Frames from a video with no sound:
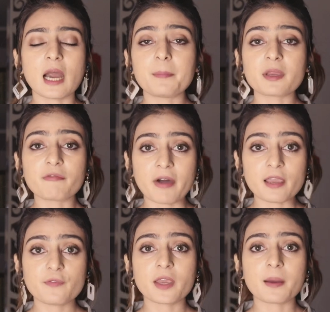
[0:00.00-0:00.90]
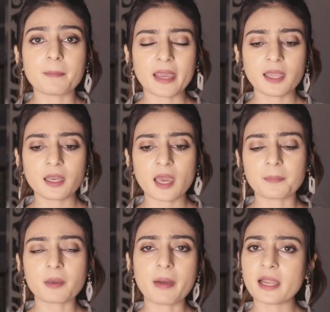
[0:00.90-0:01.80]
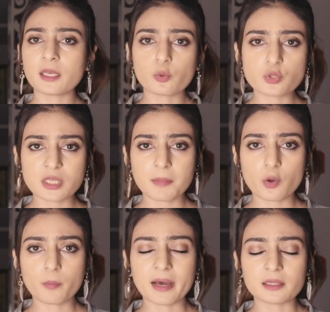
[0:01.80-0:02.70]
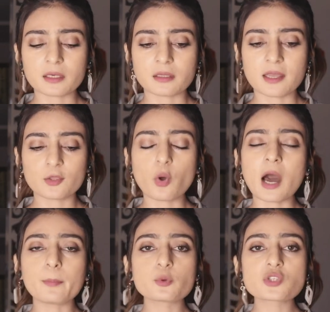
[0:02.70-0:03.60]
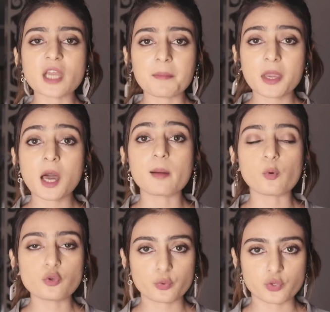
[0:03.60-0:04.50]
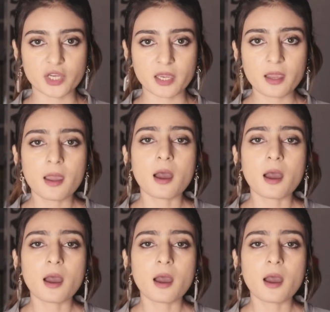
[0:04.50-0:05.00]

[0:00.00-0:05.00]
या आप एक वाइफ हैं या बहन हैं आपके भाई ने गुस्से में कोई बात कर दी है तो आप उस टाइम में खामोश हो जाएँ